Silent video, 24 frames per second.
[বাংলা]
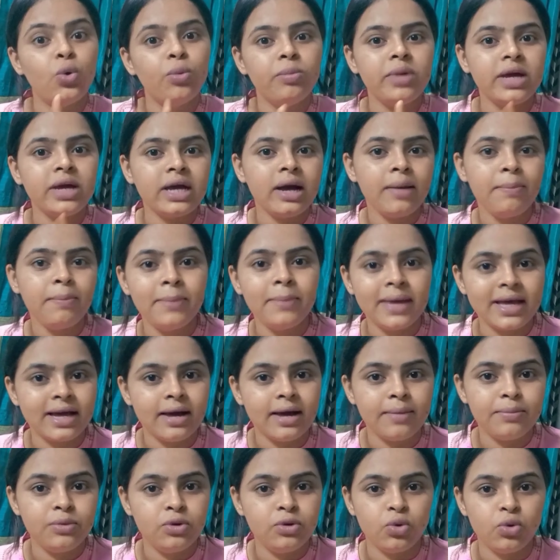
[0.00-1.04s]
নো মেকআপ
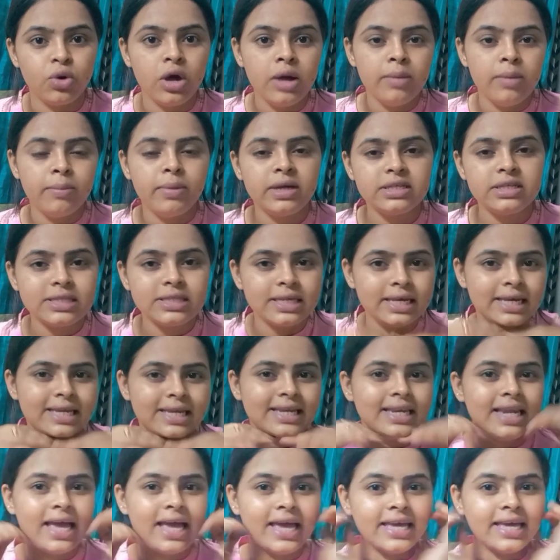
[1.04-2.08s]
মেকআপ লুক বা
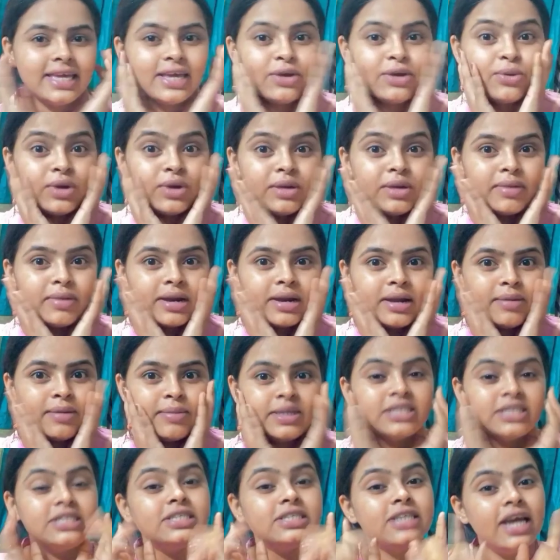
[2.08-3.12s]
স্কিন লাইট কি করে
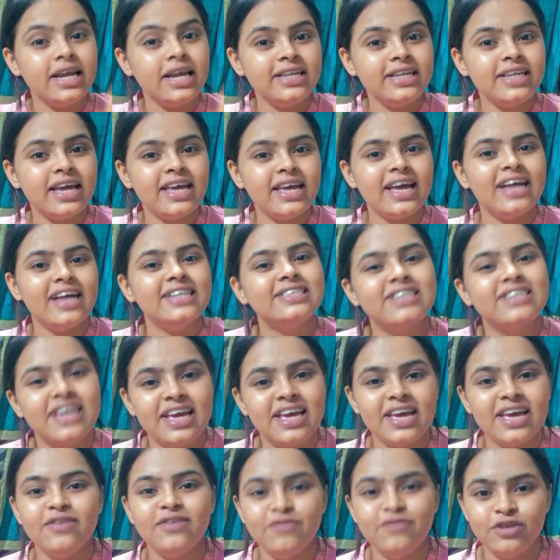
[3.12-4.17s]
বানাবে সেইটাই আজকে
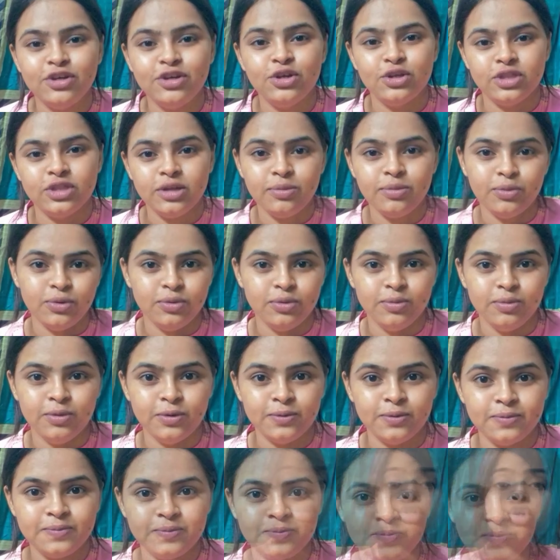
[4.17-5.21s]
এই ভিডিওতে বলবো
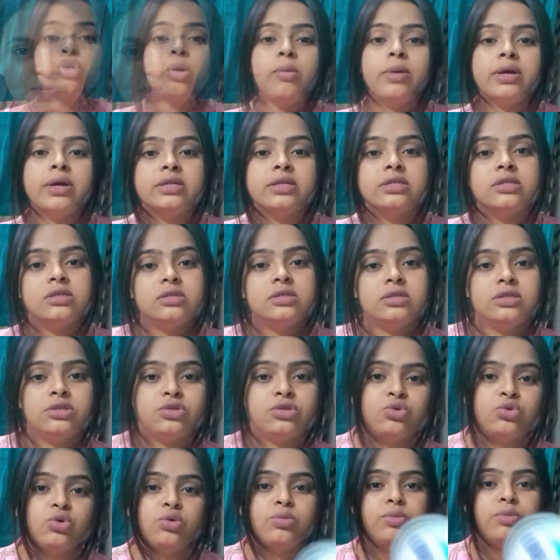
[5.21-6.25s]
আমি সবাইকে
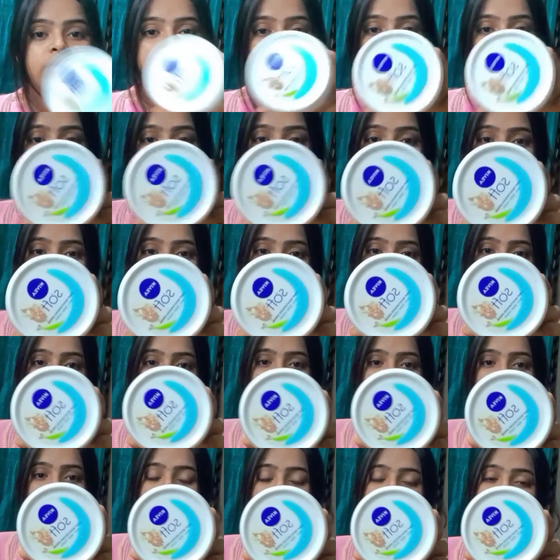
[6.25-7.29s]
সাজেস্ট করবো এই নিভিয়া
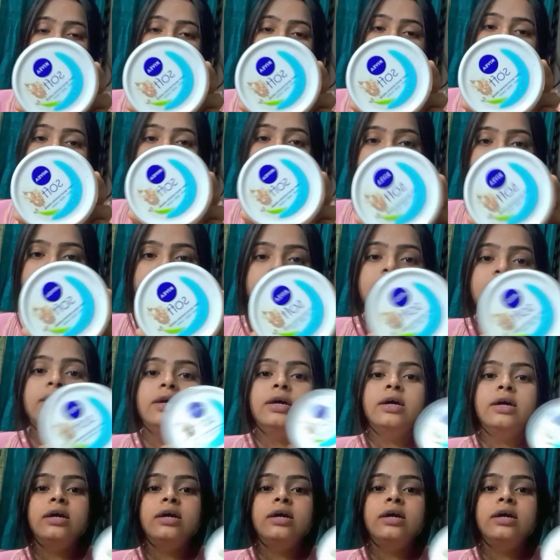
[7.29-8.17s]
সফট এইটা